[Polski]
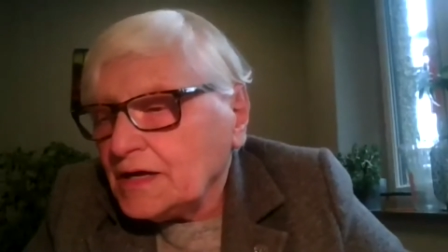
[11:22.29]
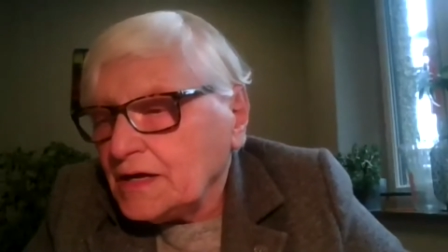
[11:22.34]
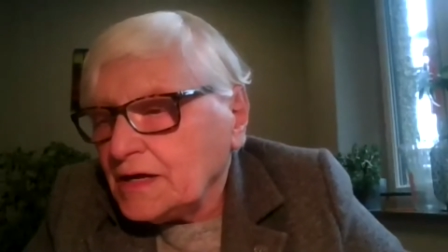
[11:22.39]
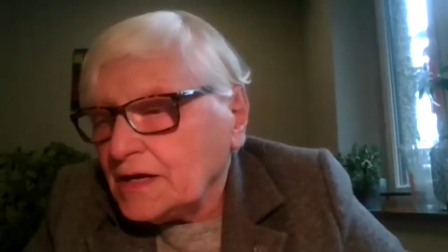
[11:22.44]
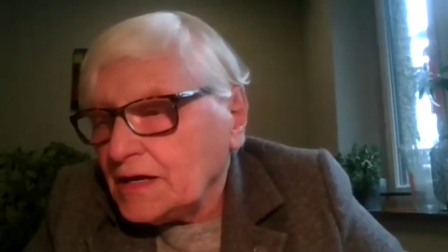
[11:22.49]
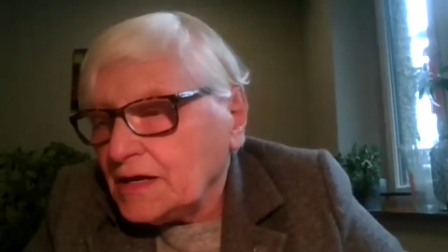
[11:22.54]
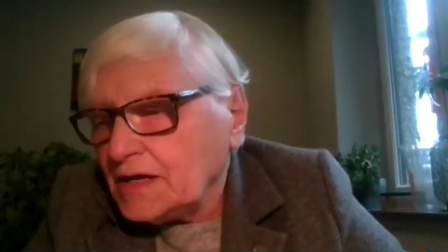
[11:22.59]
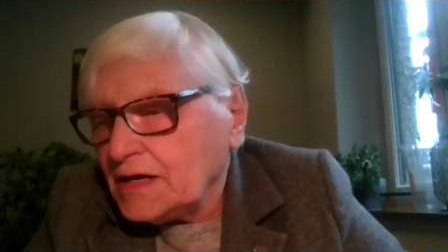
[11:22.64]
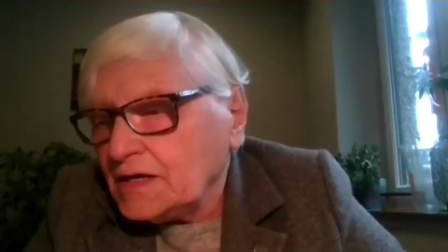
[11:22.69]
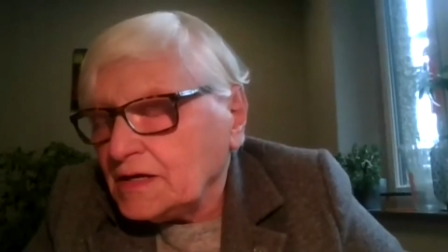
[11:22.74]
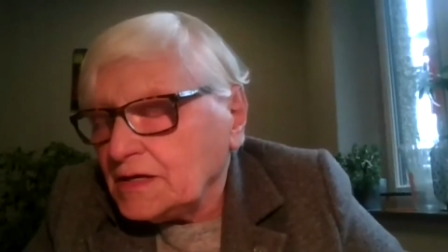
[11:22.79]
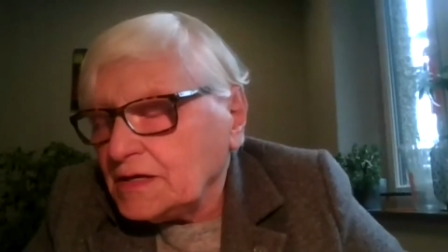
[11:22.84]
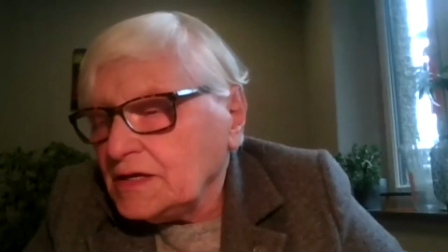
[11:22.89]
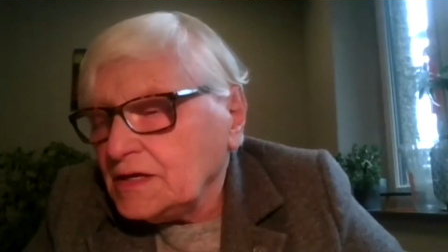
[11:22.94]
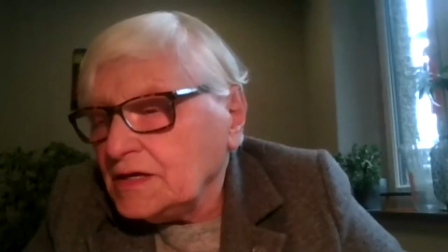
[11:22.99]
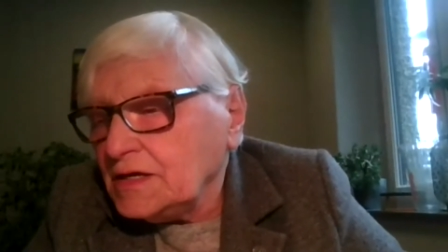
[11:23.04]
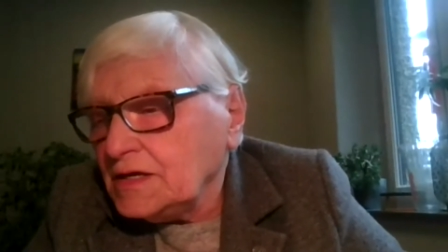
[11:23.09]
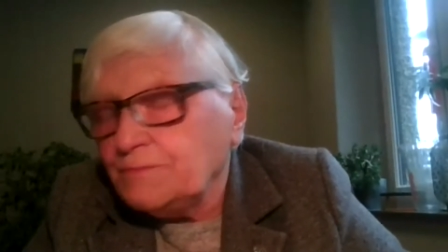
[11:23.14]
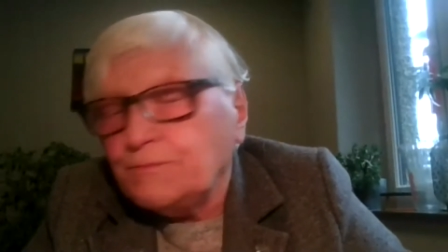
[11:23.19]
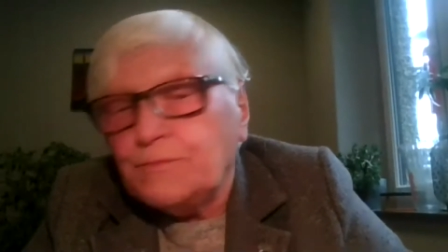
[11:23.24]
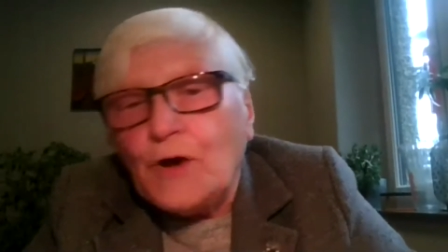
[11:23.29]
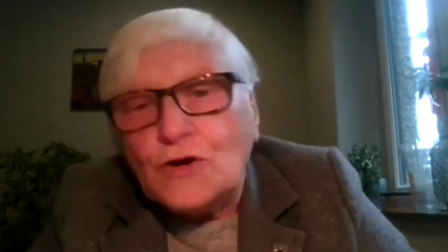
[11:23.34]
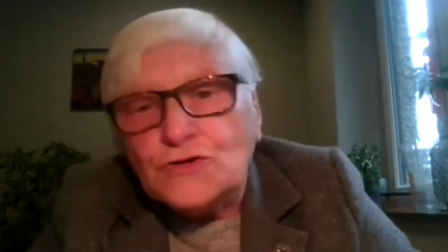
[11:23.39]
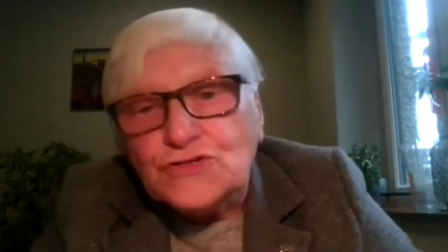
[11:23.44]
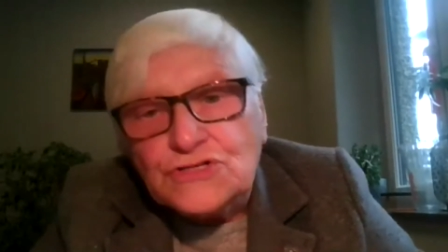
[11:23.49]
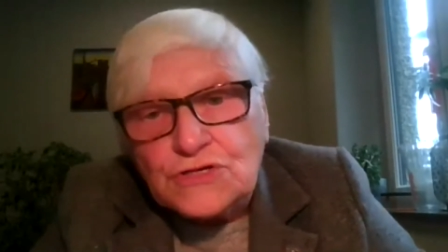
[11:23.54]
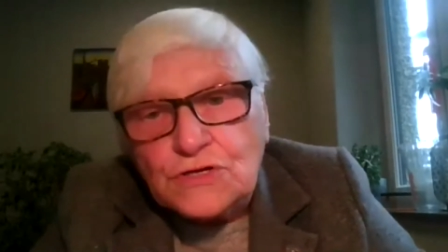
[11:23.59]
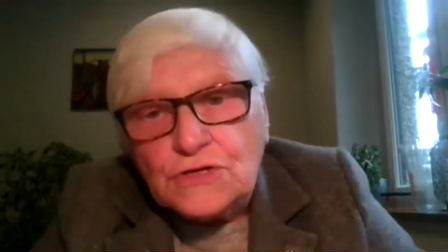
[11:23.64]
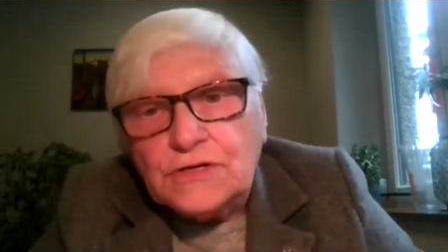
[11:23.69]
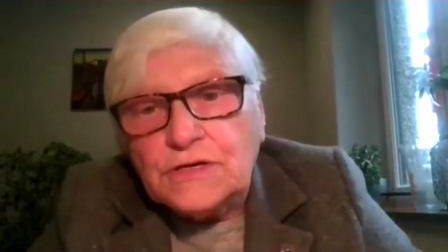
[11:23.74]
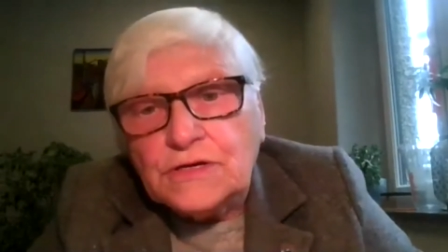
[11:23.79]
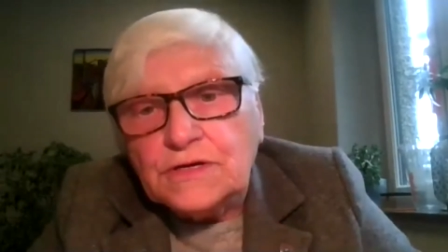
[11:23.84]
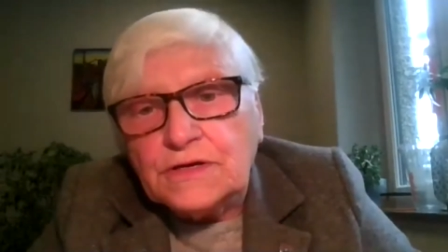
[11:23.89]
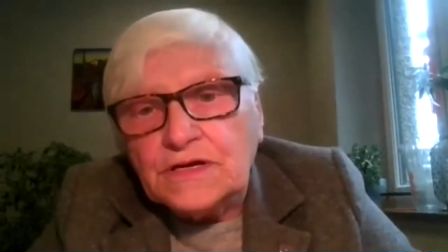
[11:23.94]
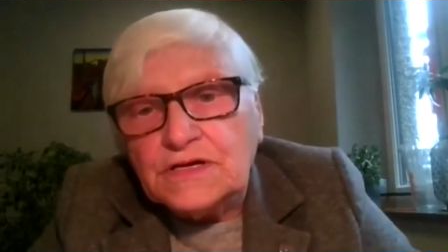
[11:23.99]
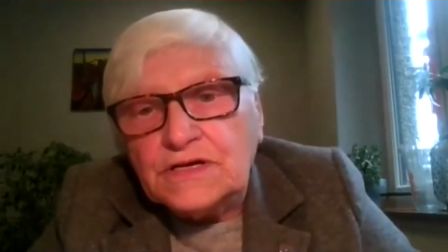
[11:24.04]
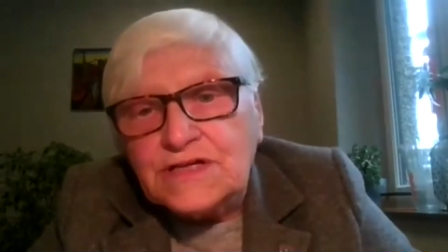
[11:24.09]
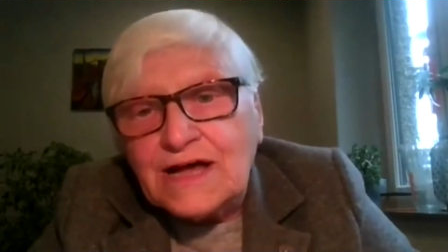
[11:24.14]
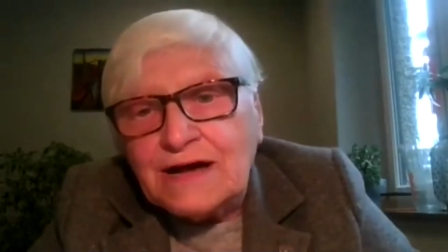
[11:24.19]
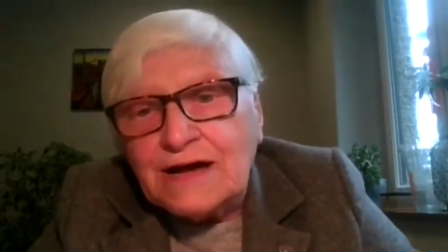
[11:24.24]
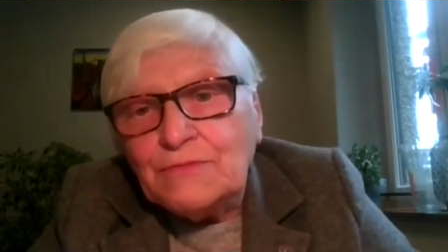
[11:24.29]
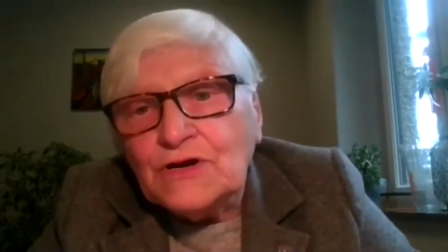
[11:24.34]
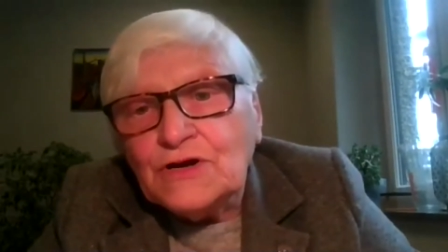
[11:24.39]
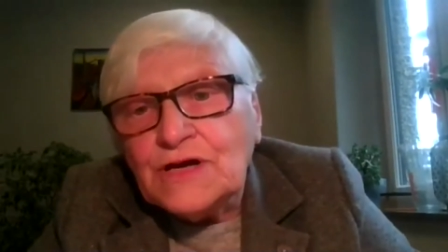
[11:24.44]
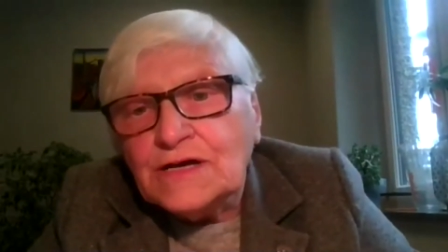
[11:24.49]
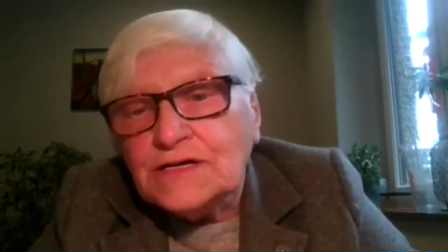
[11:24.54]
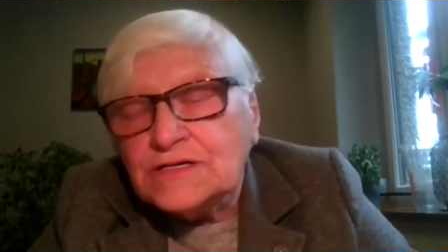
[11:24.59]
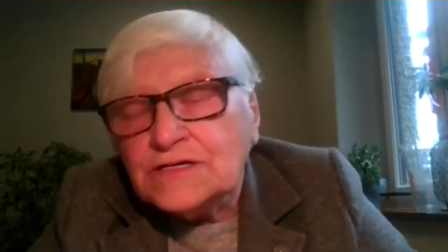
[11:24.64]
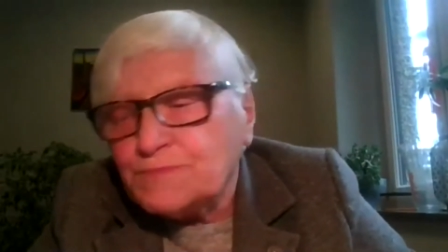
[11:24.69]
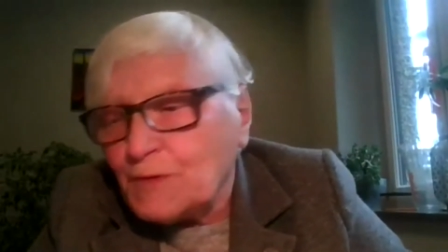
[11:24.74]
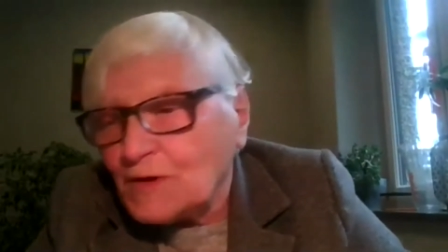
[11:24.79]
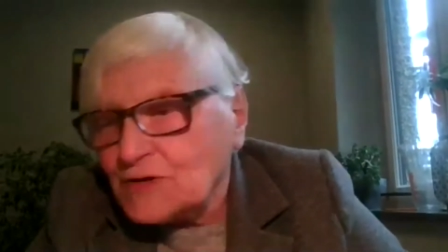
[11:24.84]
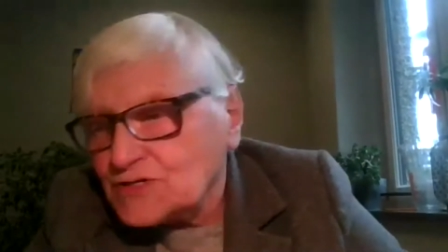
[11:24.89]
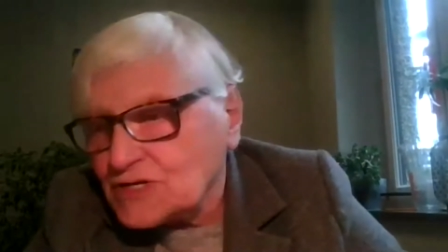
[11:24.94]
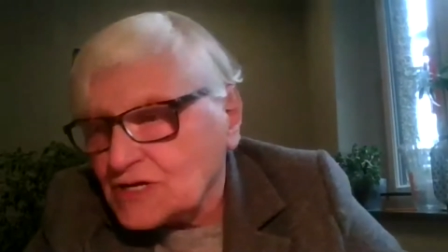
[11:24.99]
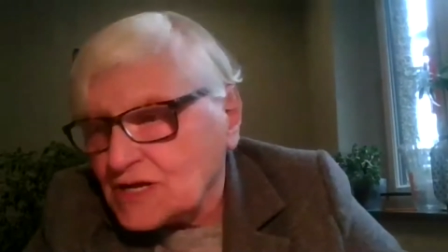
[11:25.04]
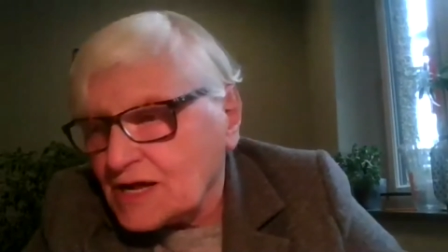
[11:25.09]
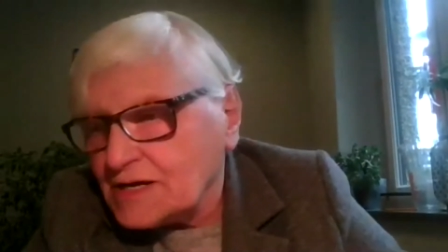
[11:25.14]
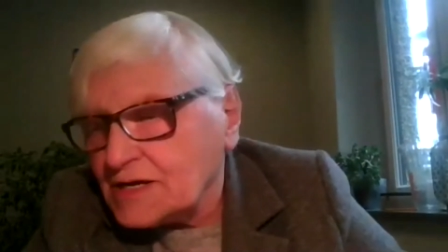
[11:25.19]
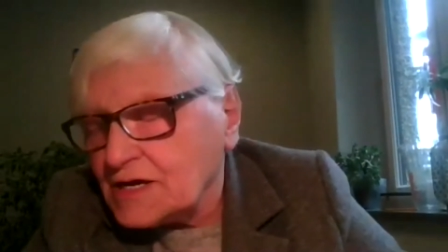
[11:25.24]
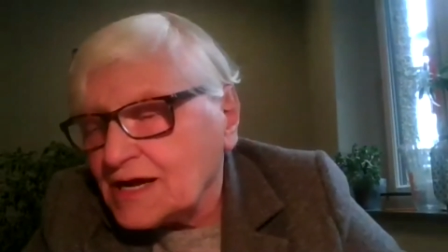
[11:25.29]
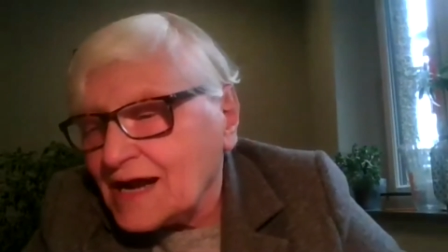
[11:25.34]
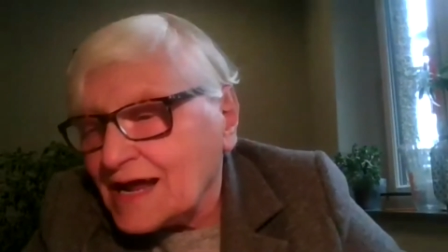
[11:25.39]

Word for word: Y, Folklor y, był u nas niegdyś bardzo modny,